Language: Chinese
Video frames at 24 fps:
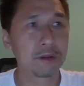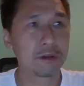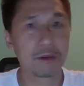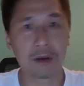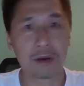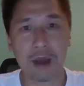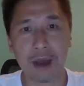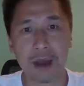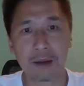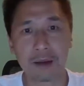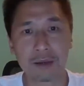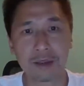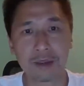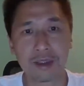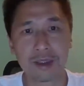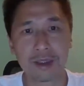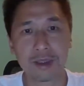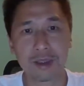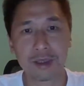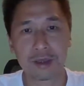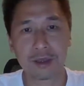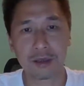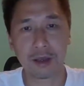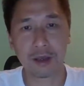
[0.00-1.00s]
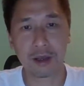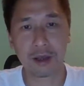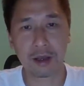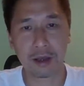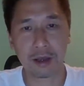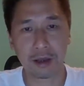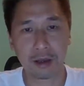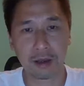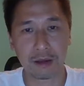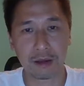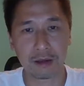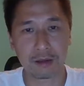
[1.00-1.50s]
让
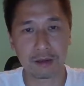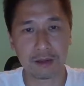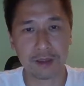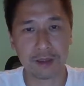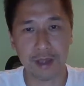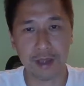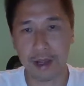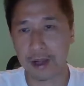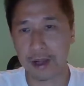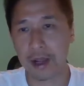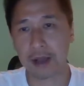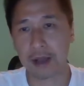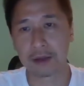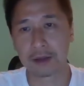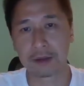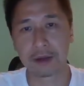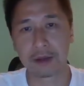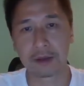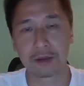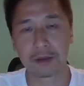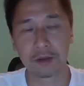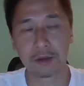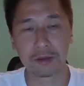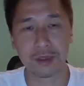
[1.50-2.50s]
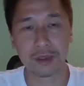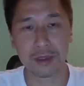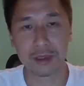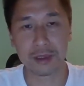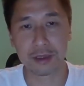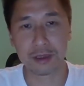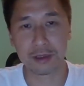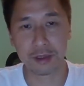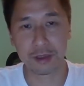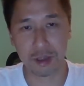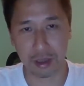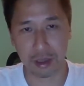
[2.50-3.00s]
呃香港的投
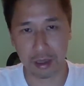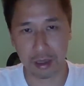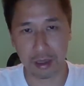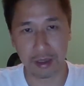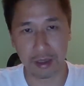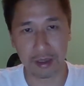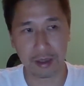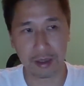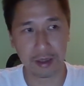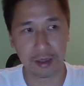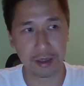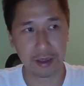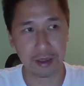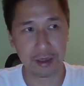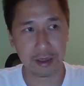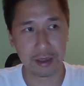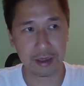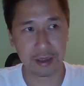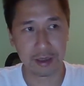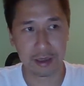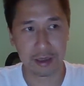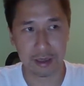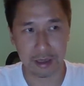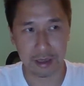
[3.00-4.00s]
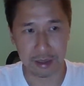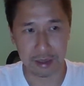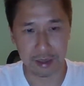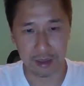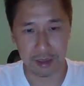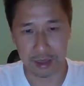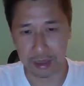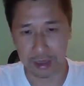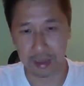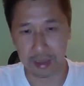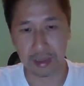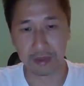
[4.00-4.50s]
资者以
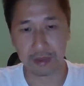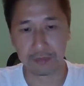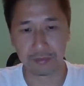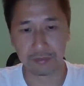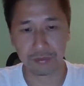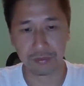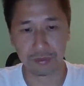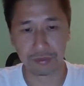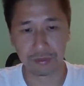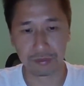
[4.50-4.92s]
及